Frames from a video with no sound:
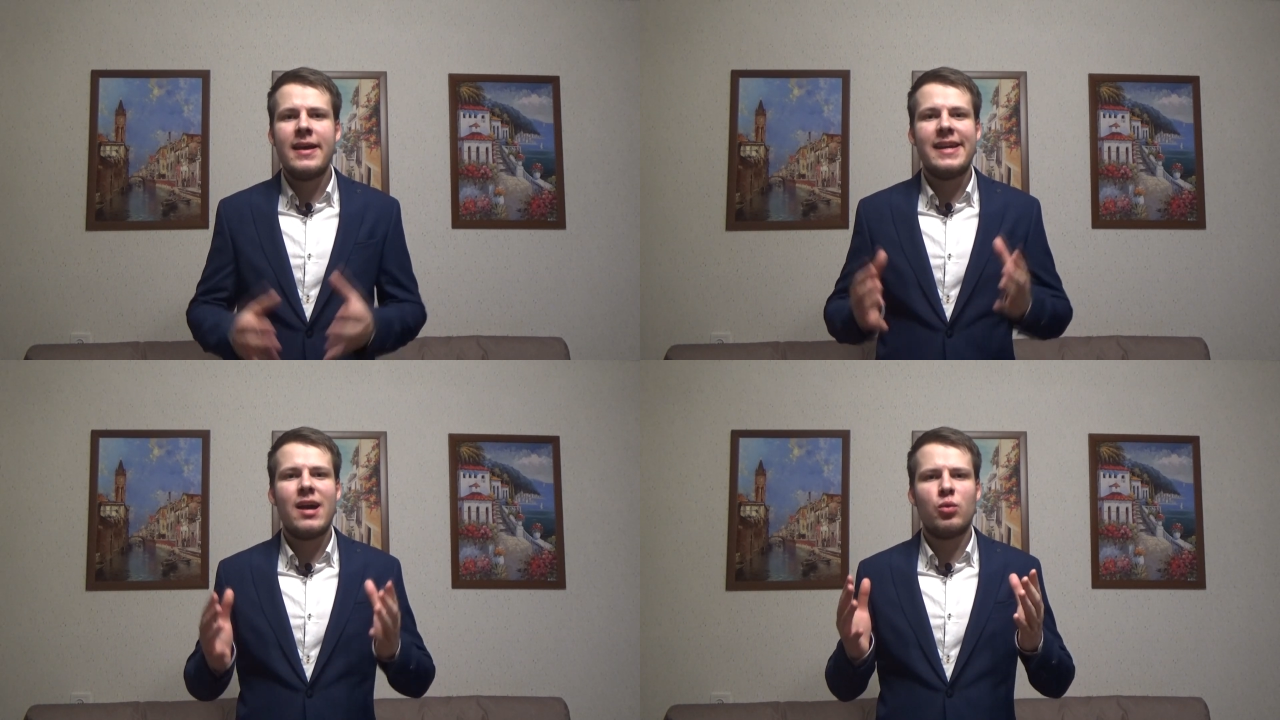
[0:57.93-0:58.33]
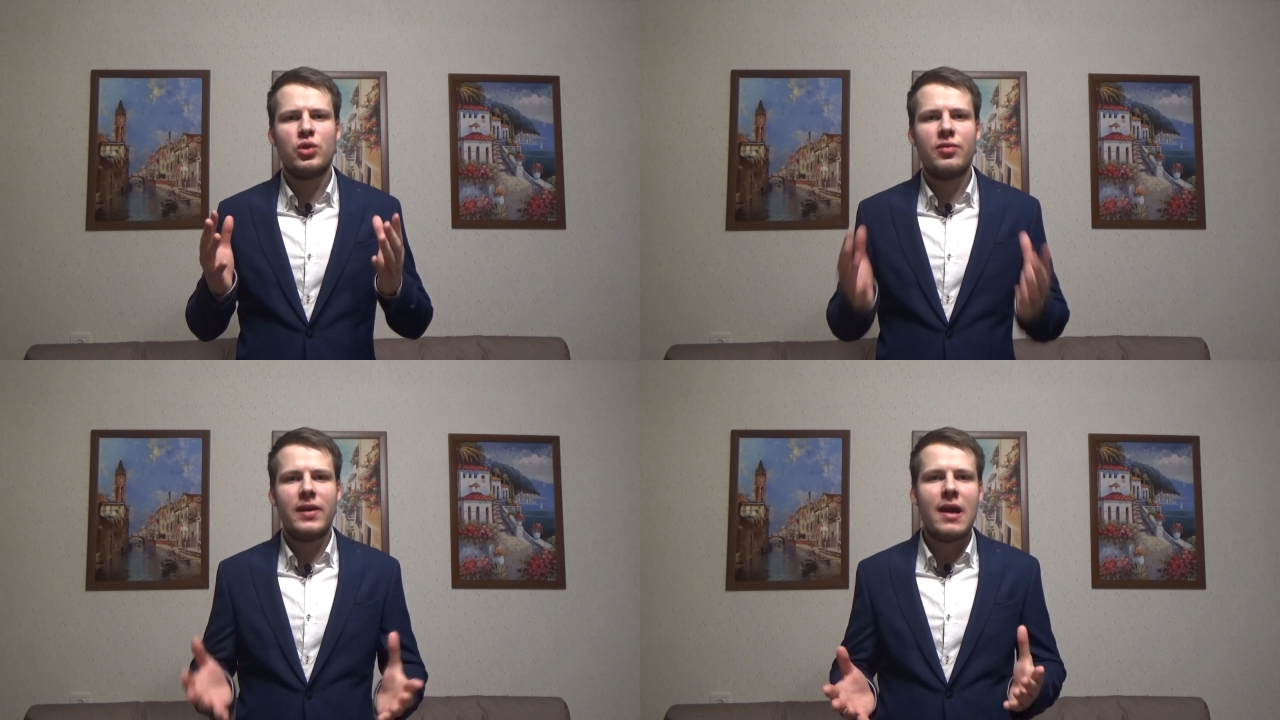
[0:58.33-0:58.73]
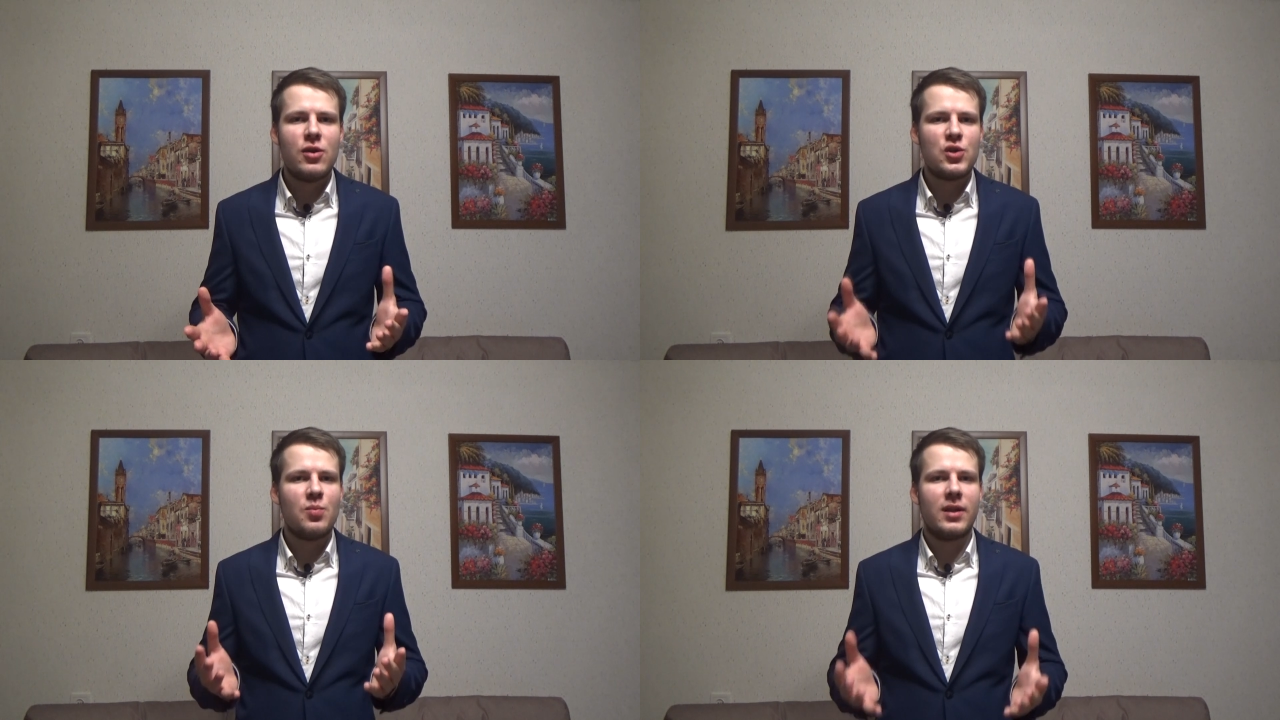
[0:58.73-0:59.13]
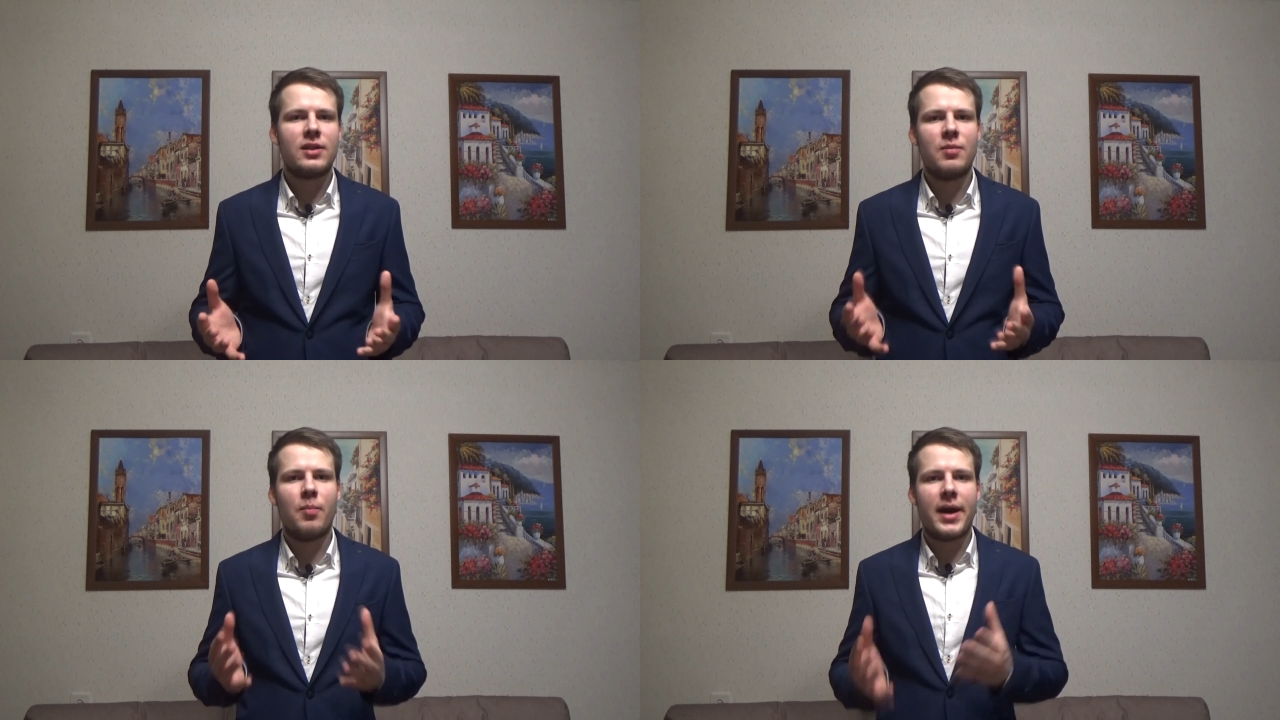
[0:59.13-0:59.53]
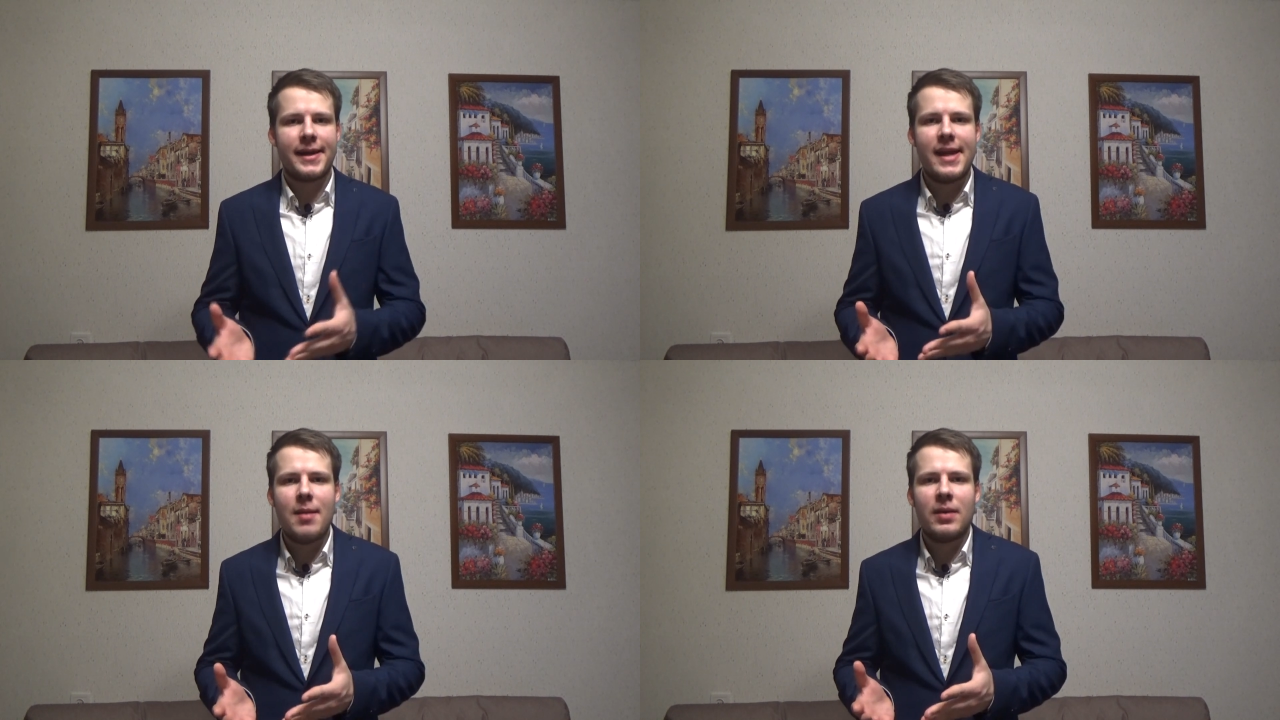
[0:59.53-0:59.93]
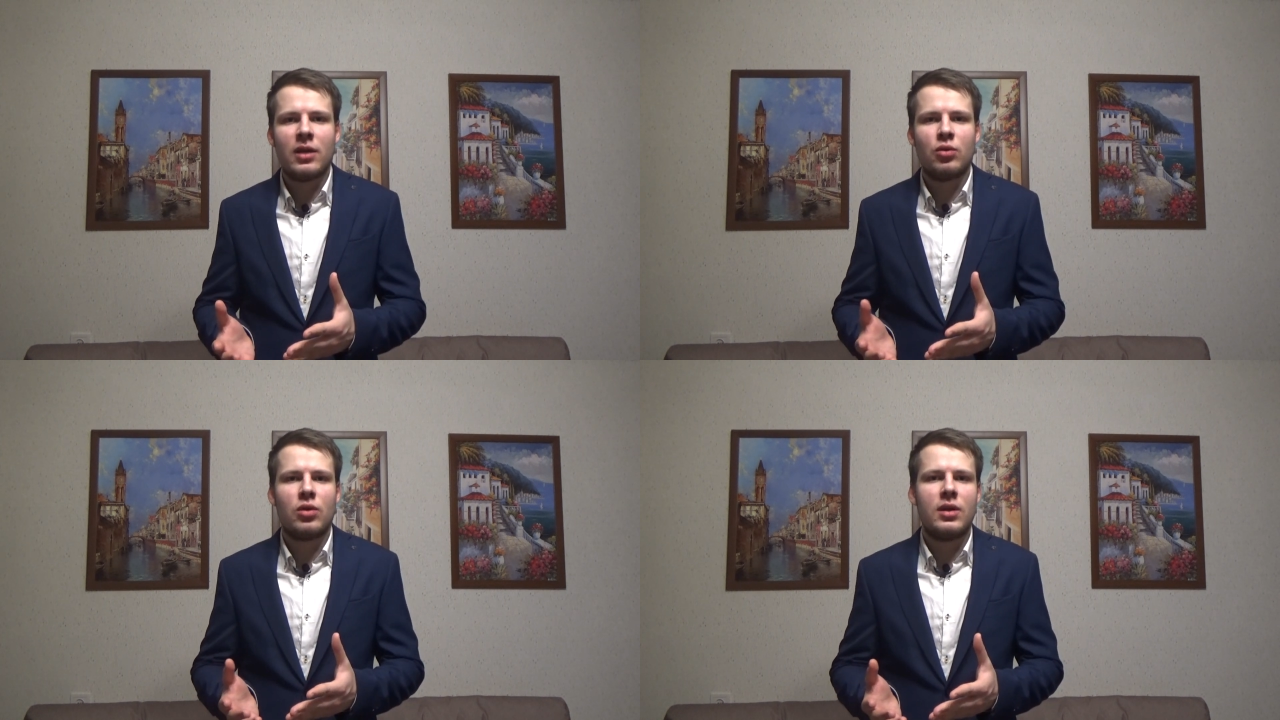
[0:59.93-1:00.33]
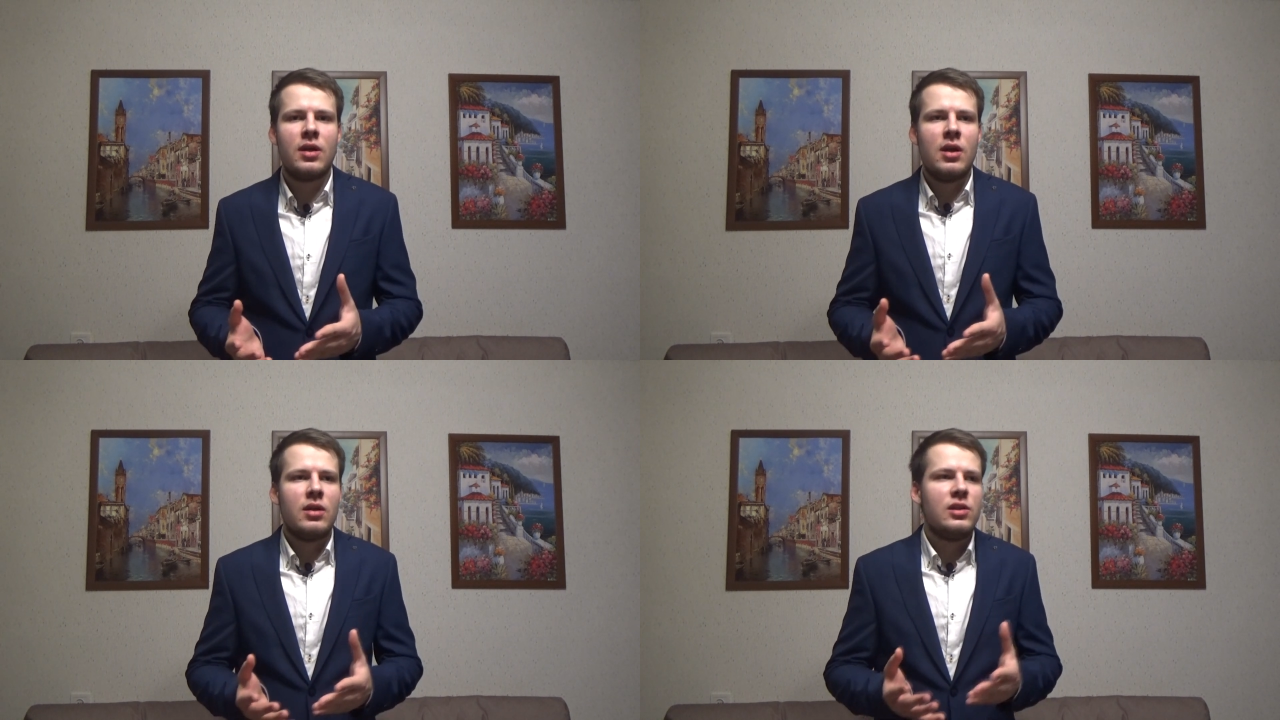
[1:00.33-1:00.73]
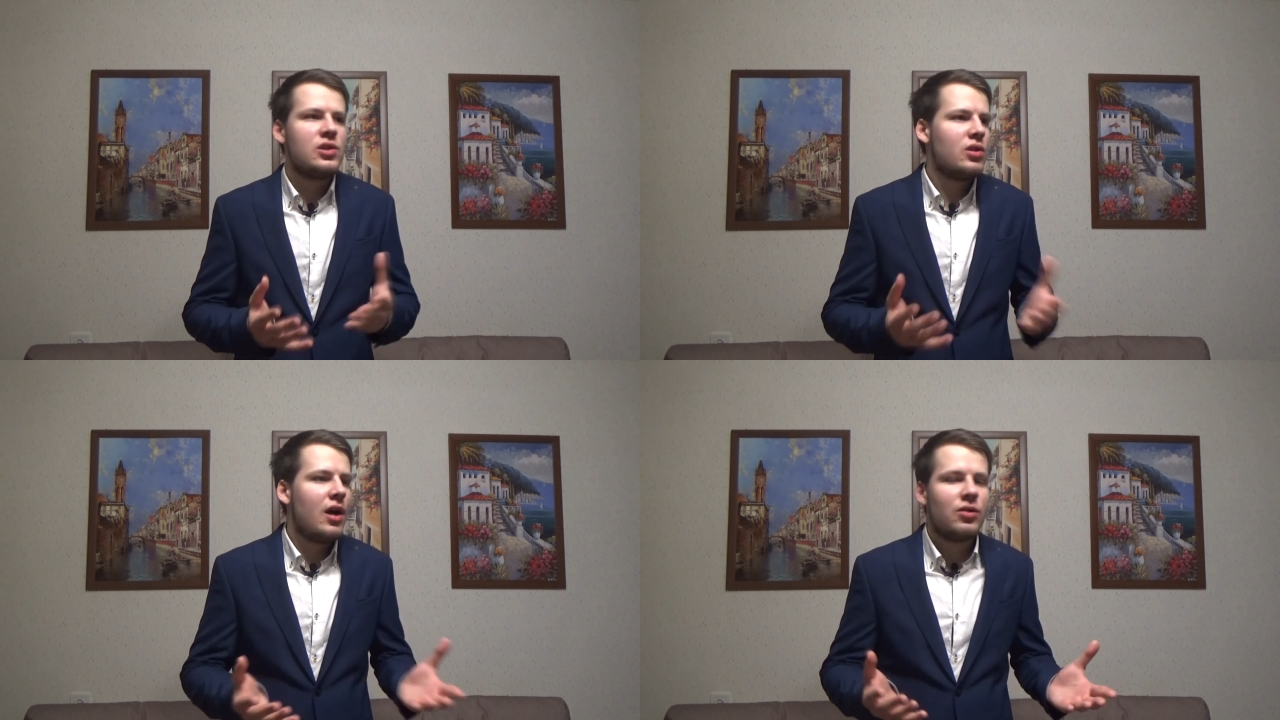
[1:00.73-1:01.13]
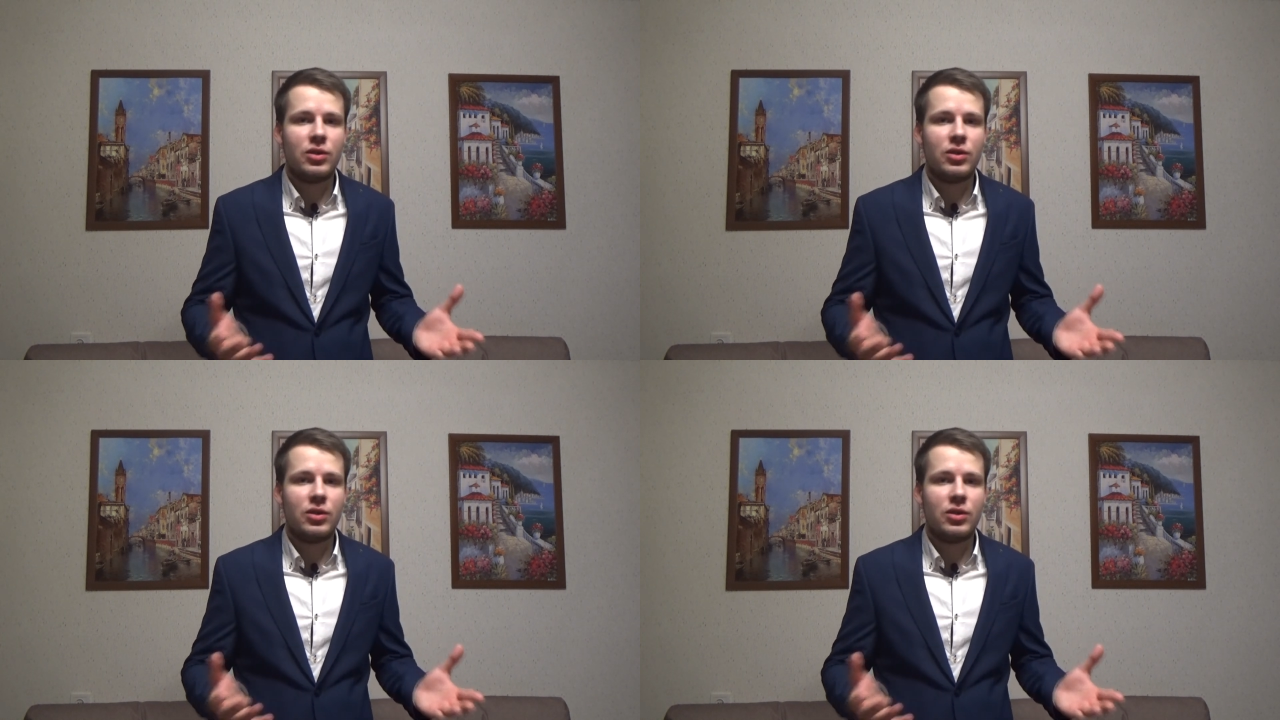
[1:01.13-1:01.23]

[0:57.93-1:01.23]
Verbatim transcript: Я удивляюсь молодым парням, которые не знают,